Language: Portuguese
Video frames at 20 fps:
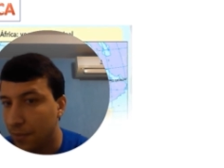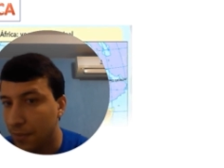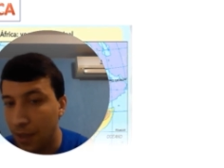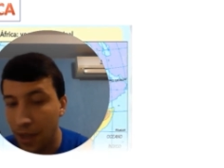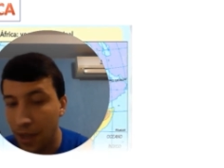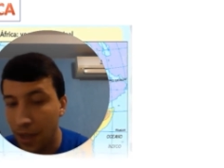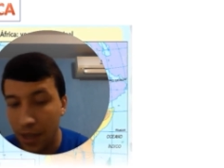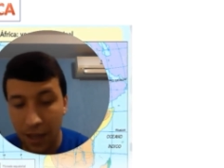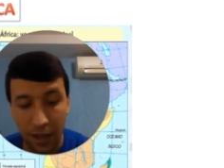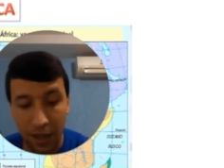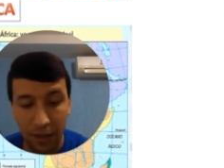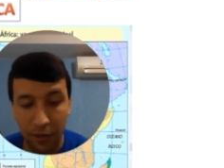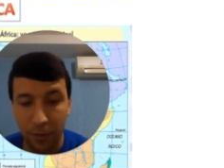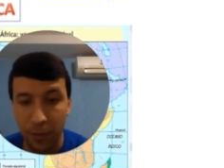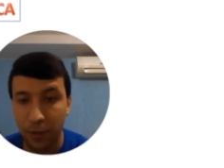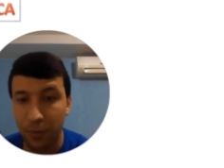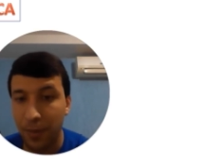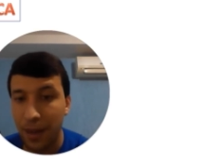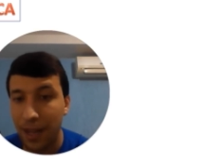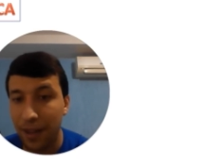Ah, como
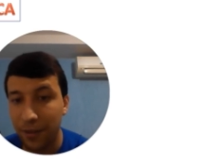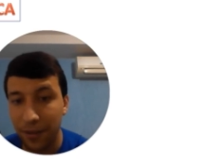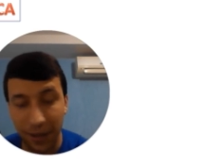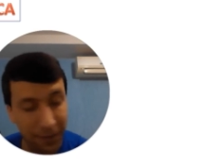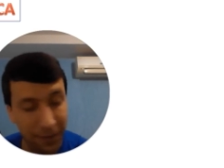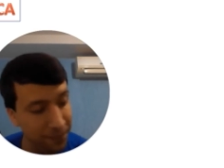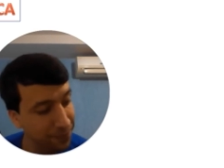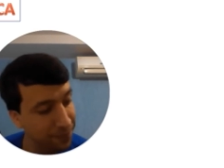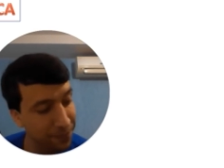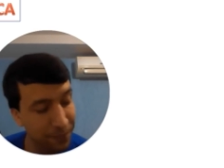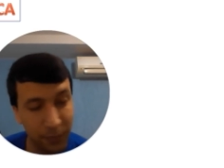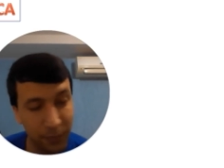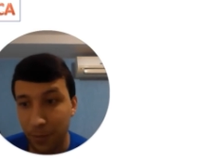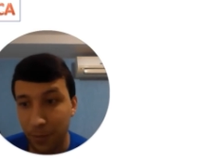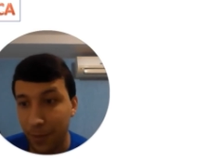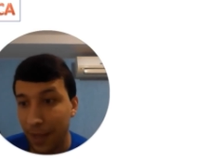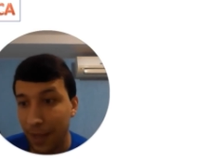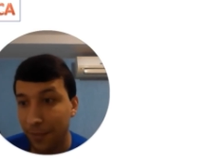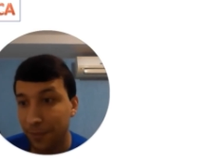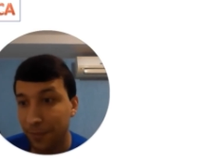eu não pago, né? Muito
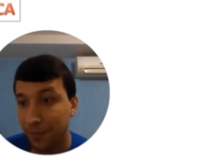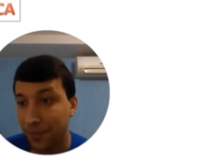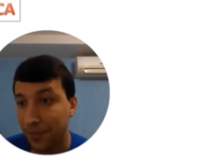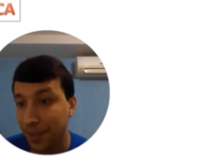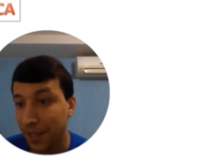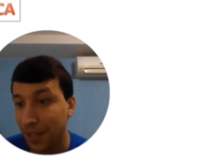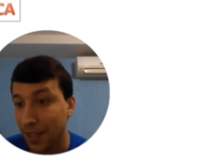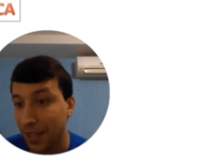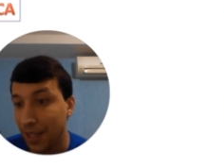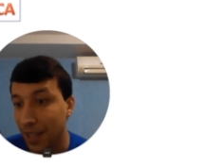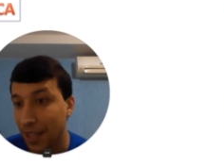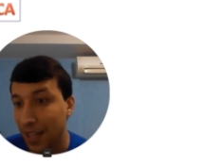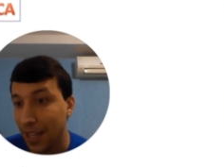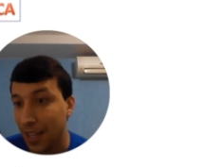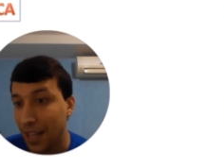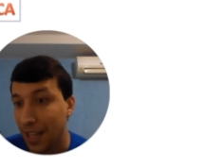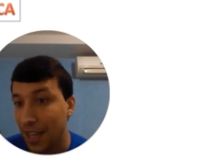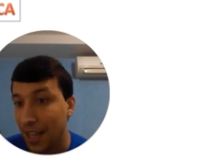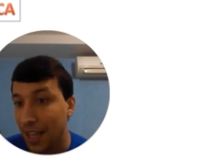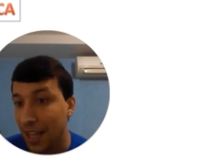bem.
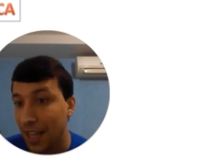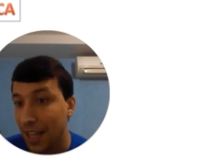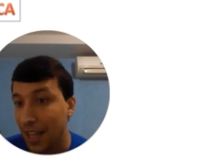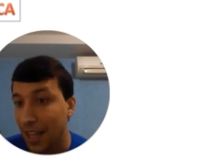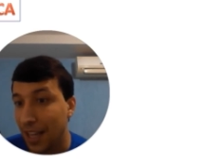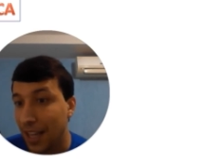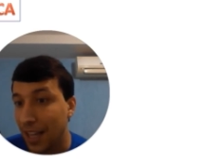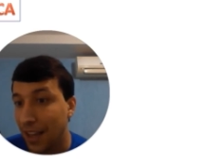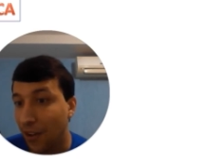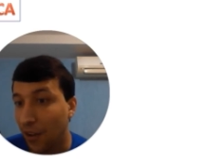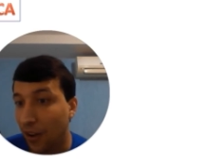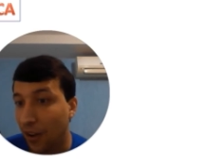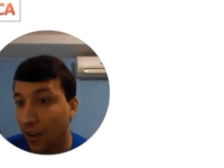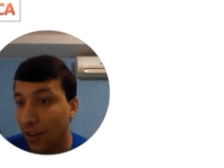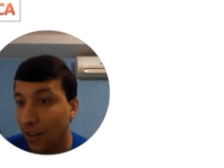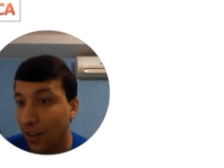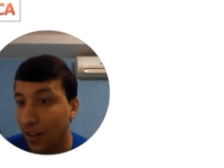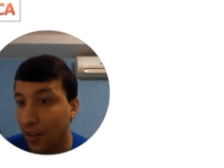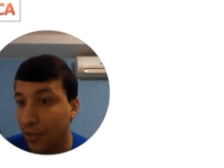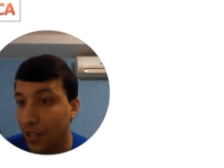É,
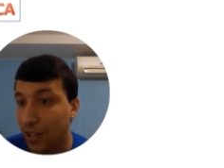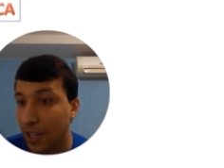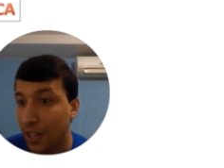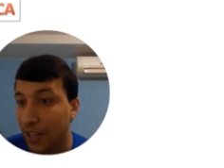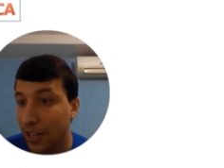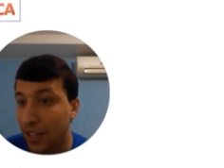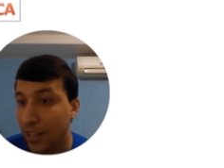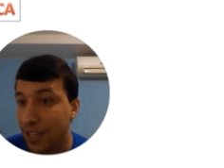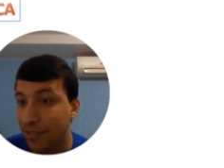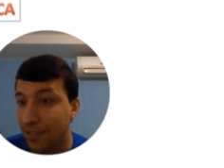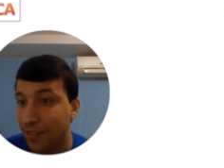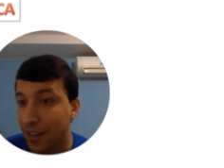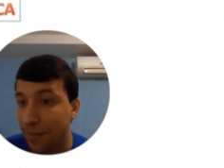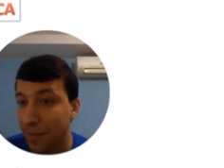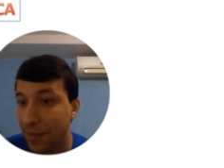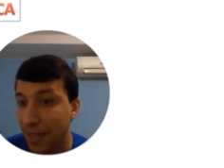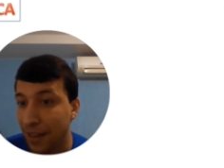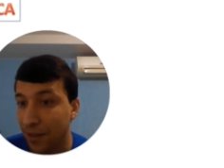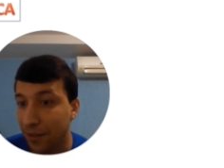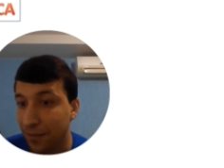ó, eu tenho aqui em
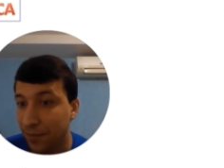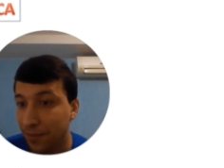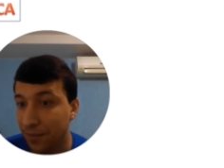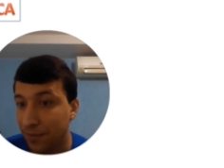vermelho.